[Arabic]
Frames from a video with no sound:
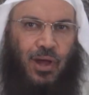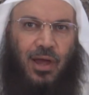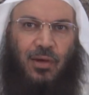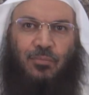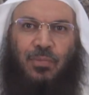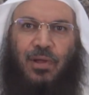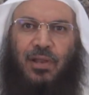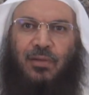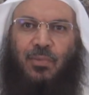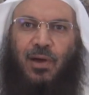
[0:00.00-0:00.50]

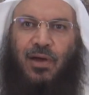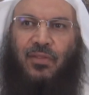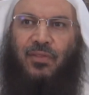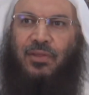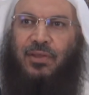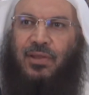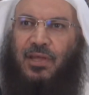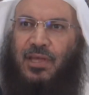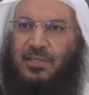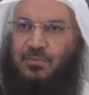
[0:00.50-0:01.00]
بل بعض
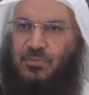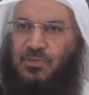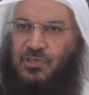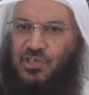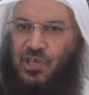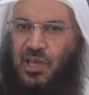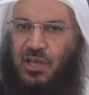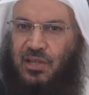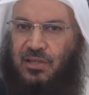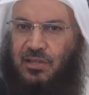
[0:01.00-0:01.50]
الناس من
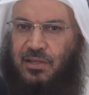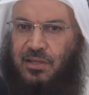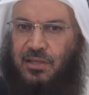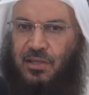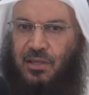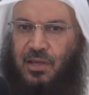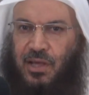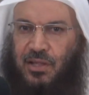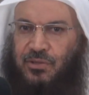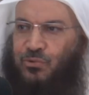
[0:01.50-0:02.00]
جهله
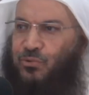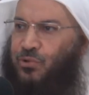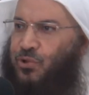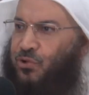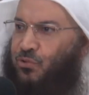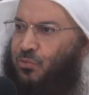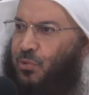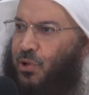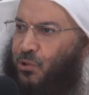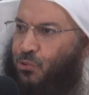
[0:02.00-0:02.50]
قد
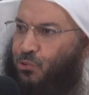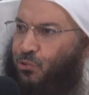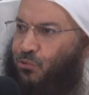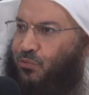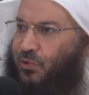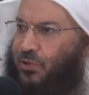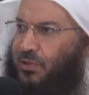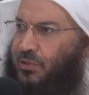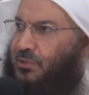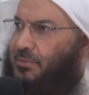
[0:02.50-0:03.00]
ينكر
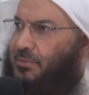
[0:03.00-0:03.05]
معروفا